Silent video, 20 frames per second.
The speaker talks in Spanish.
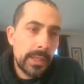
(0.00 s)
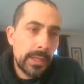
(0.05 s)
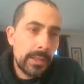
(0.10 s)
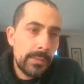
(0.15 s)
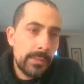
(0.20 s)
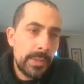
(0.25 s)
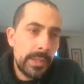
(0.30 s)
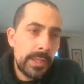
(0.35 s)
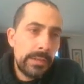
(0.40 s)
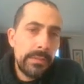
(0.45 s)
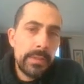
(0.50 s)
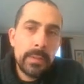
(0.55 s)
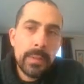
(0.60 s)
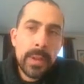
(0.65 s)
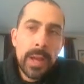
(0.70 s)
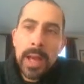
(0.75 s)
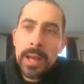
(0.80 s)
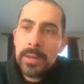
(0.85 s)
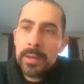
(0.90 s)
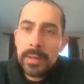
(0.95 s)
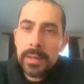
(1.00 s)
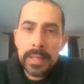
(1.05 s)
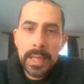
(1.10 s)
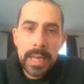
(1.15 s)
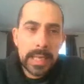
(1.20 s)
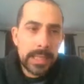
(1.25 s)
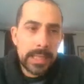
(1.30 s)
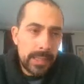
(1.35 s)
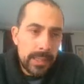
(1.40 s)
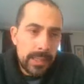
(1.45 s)
que es como individual o
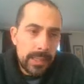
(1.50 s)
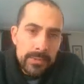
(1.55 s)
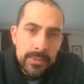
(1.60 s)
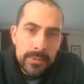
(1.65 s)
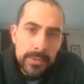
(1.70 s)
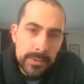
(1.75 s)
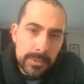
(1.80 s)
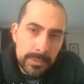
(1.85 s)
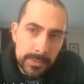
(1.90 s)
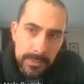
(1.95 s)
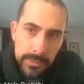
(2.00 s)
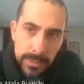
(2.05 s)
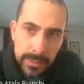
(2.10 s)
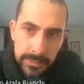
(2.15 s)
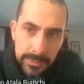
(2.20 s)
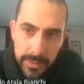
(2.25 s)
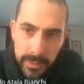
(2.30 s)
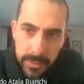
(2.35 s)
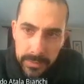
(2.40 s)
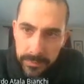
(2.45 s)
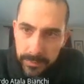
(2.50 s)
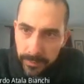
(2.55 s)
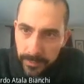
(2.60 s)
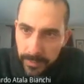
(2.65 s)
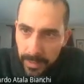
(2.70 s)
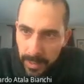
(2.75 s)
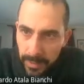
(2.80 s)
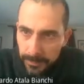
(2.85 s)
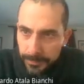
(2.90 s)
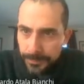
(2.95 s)
recreativo, qué sé yo,
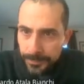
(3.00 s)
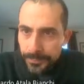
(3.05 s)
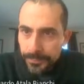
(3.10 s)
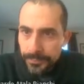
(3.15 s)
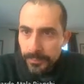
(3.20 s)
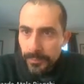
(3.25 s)
¿ya?